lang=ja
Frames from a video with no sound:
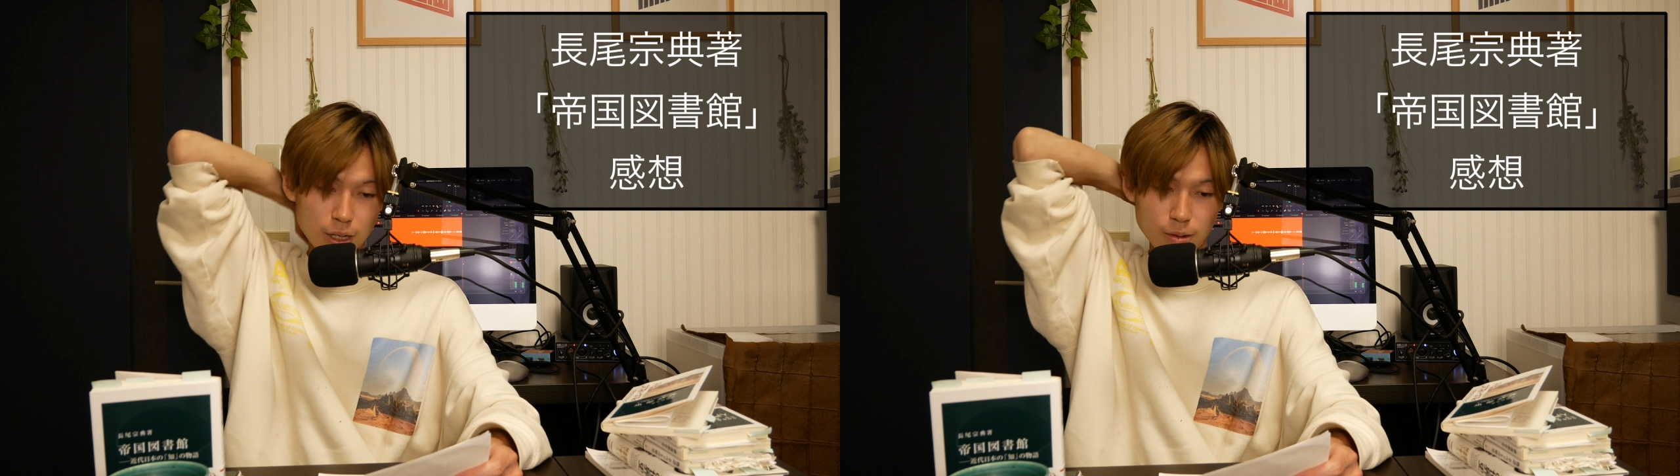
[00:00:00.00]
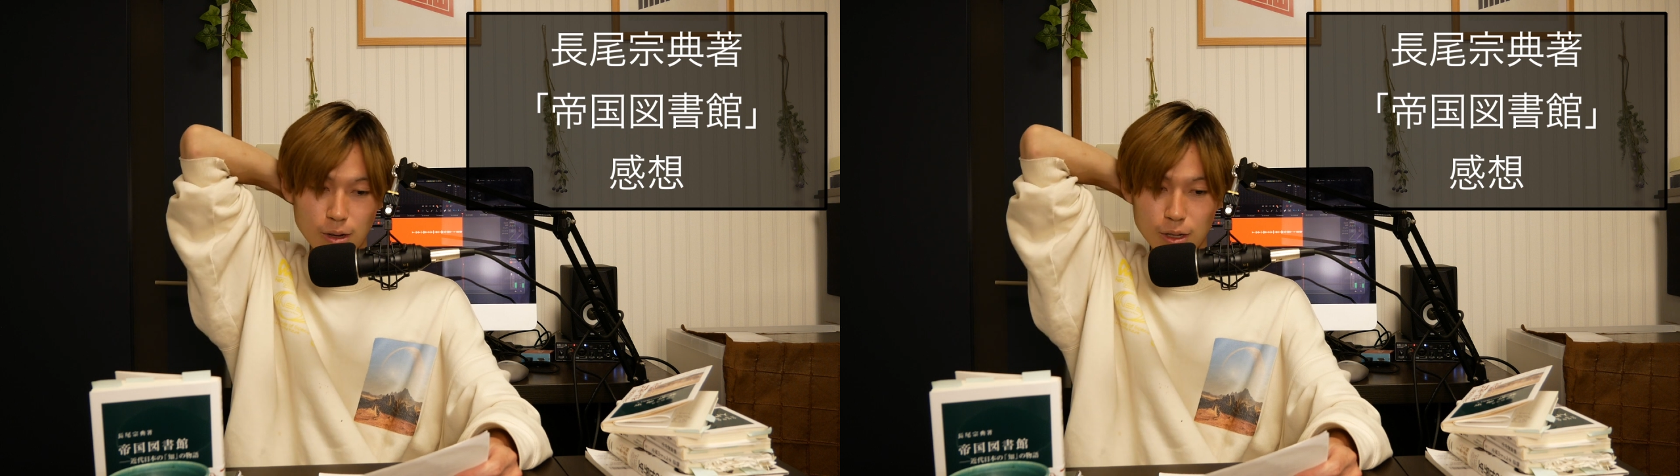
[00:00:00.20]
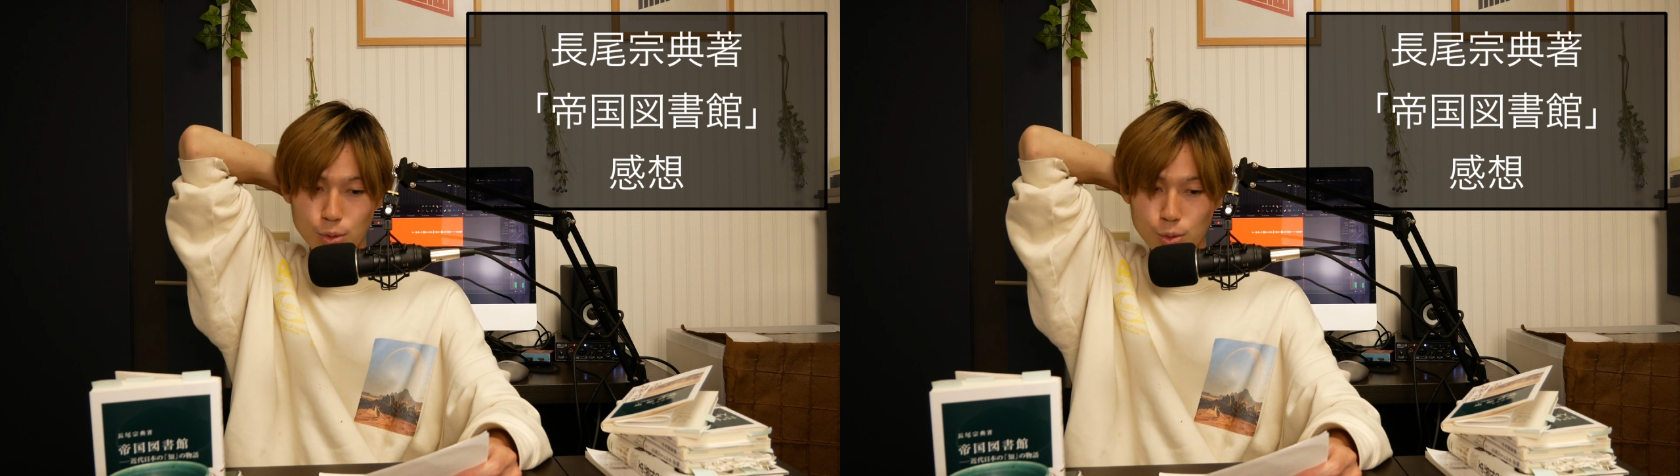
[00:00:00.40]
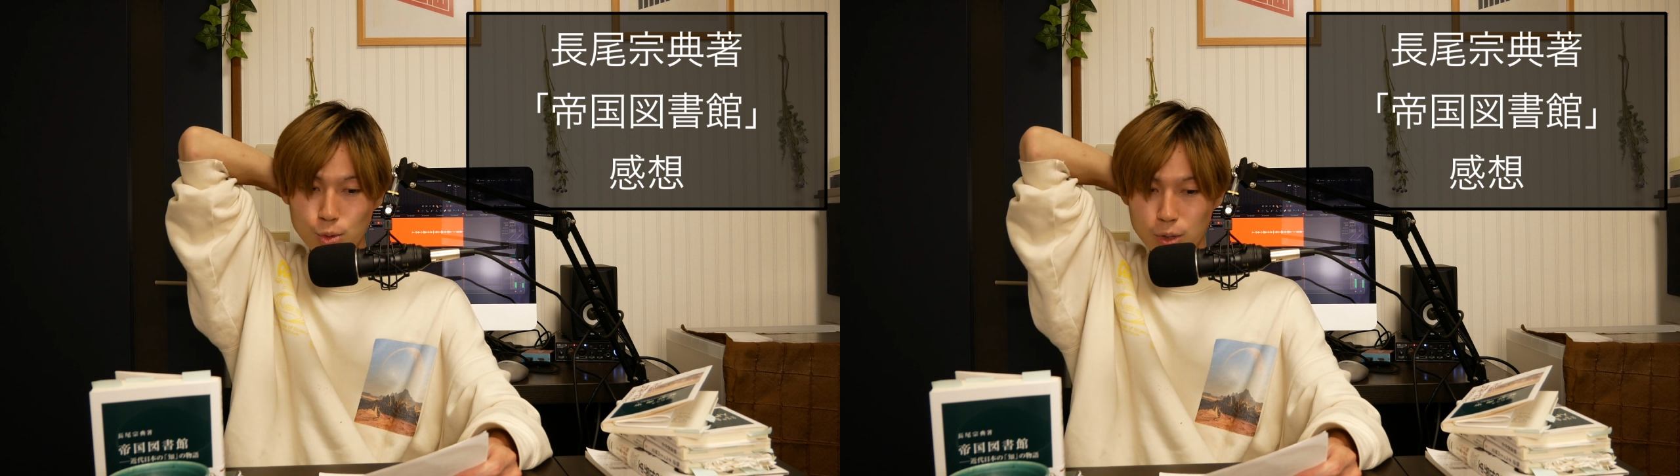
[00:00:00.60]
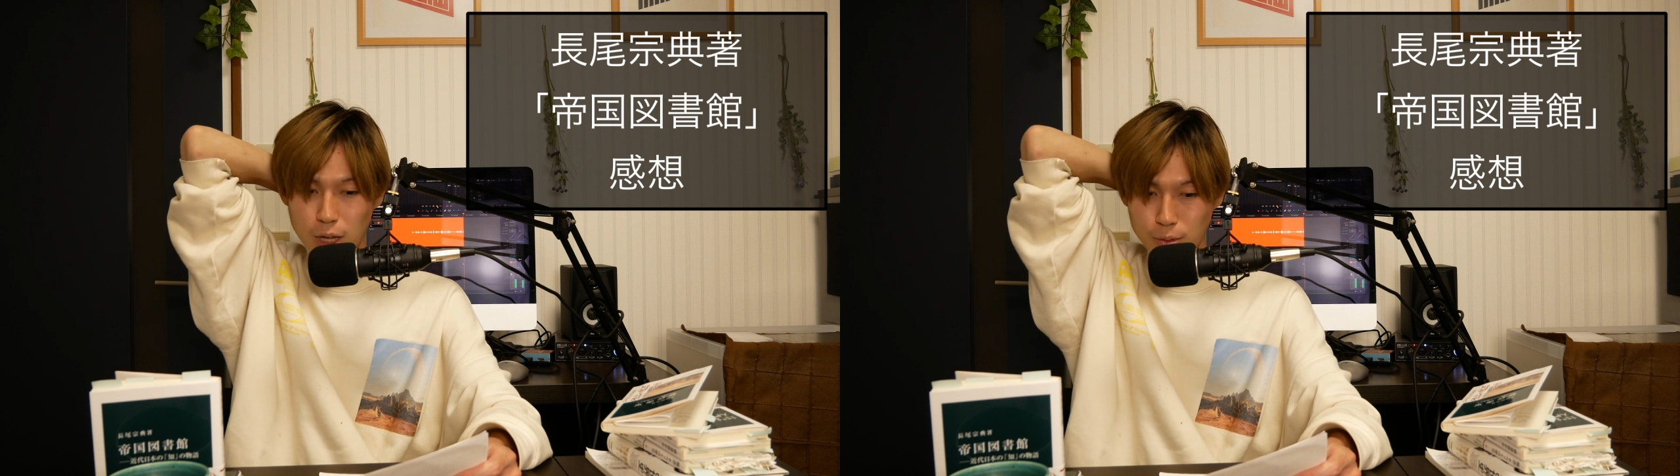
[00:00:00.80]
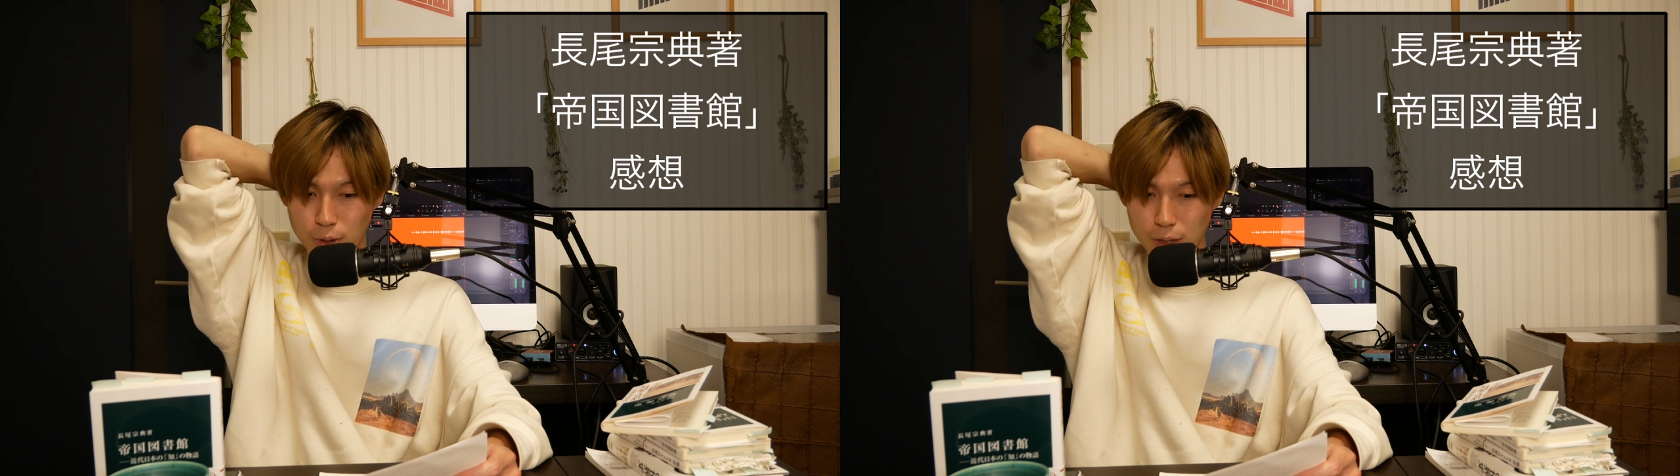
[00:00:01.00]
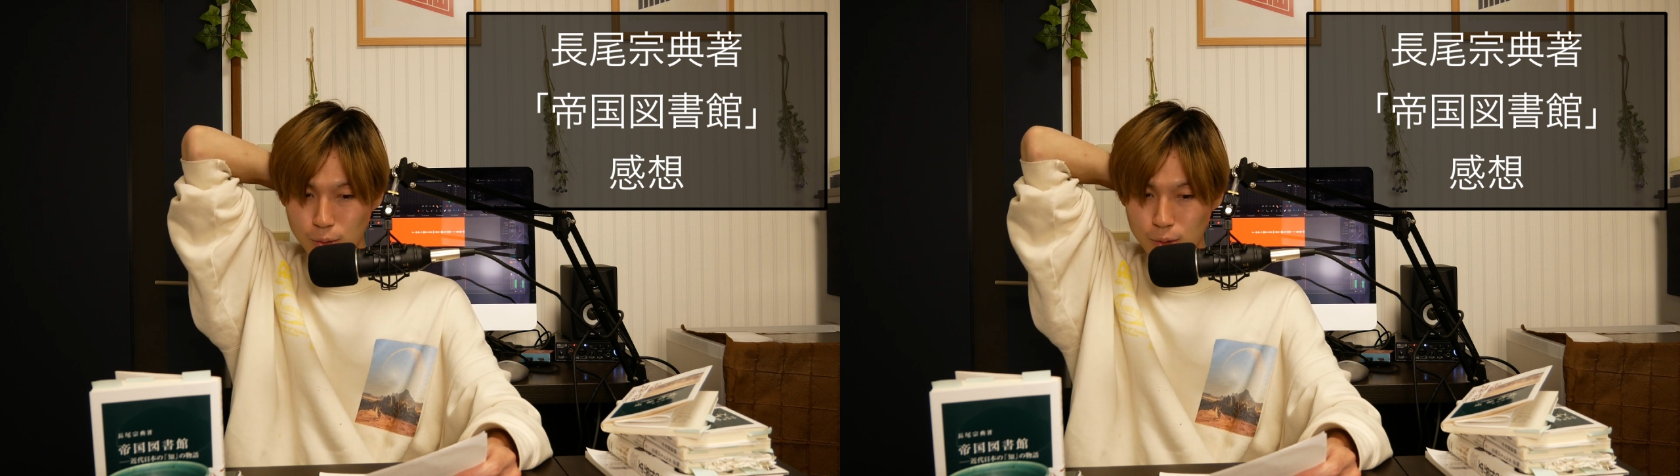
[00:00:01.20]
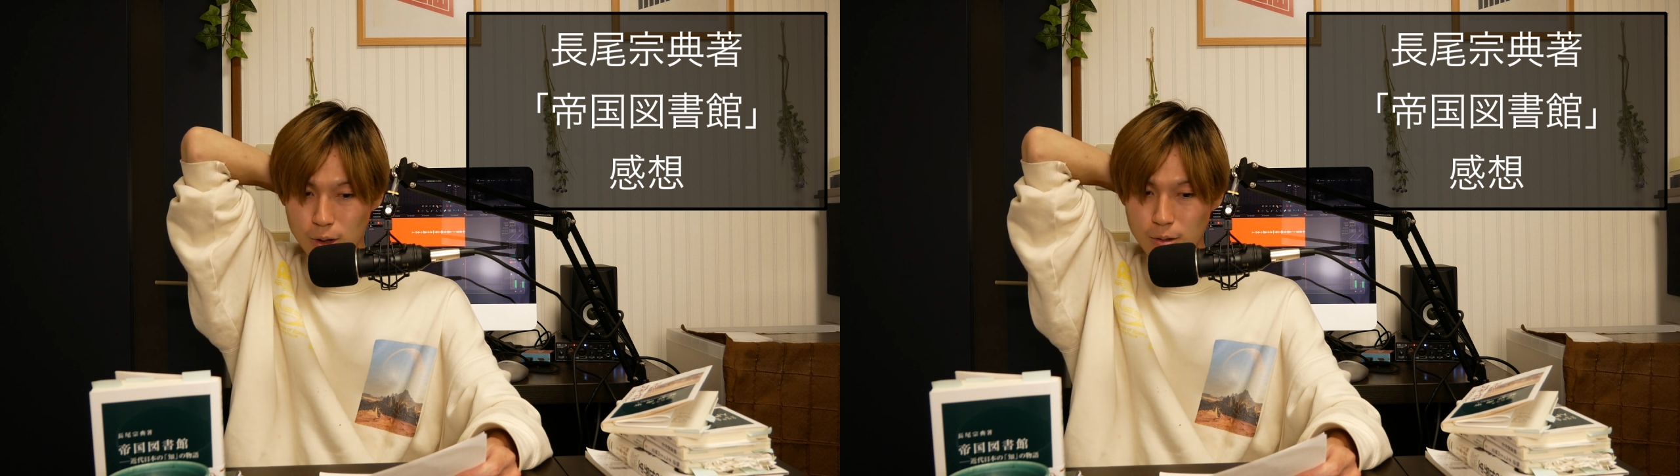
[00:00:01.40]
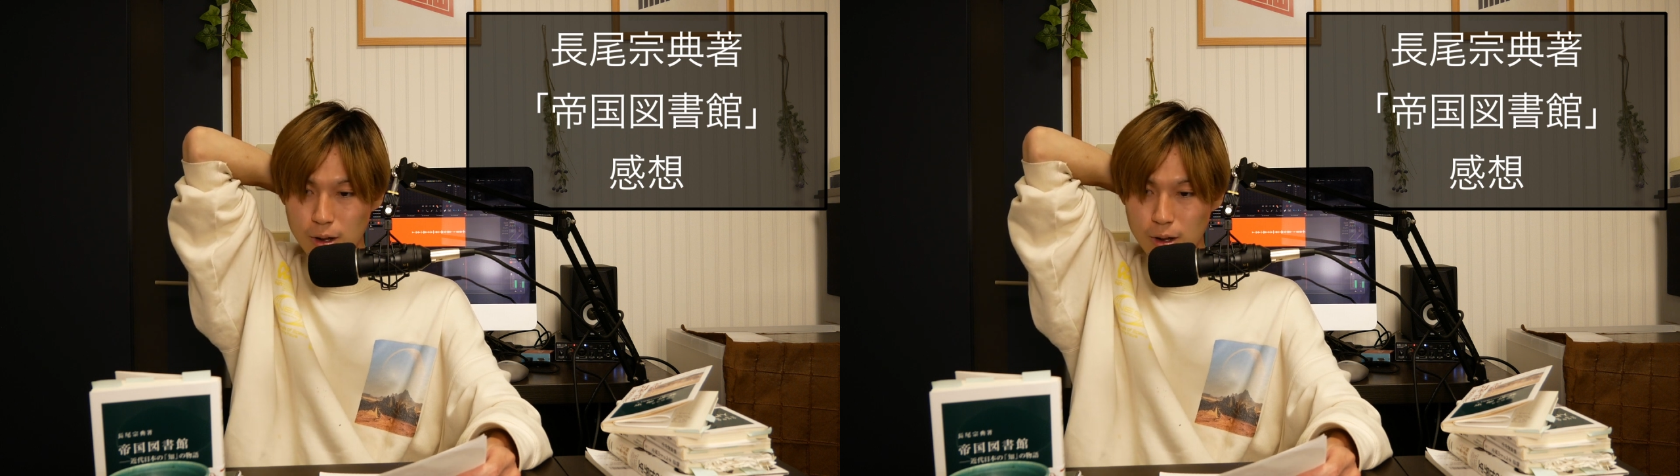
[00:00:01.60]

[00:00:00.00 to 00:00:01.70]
はどうなのかとこれ